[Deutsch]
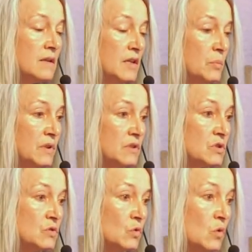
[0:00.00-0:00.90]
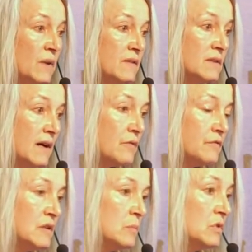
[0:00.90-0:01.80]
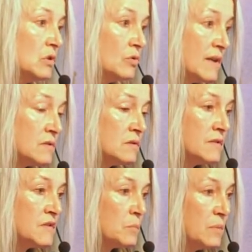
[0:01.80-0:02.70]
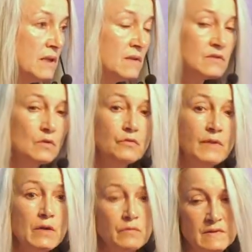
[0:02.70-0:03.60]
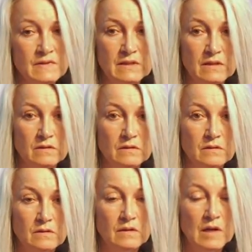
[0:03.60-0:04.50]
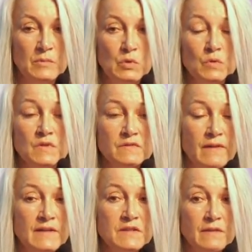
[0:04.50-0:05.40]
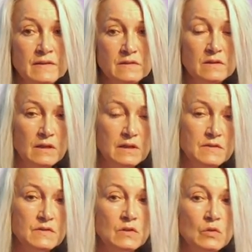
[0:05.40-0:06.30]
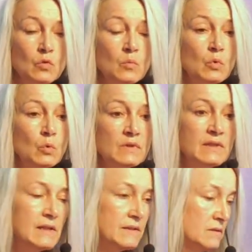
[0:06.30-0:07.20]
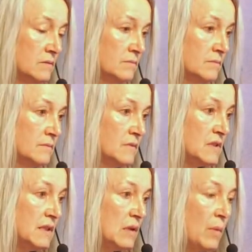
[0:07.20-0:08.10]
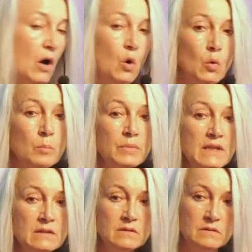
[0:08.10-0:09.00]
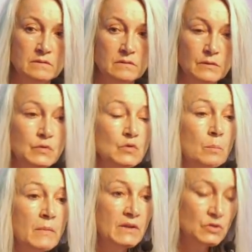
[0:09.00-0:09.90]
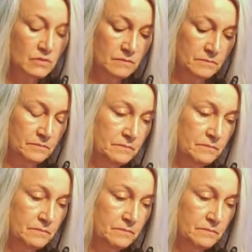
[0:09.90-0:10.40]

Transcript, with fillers: im britischen Dokumentarfilm Resonance Beings of Frequency. Ab Minute 22 geht es um Rotkehlchen. Es geht aber auch um Bienen und um Menschen.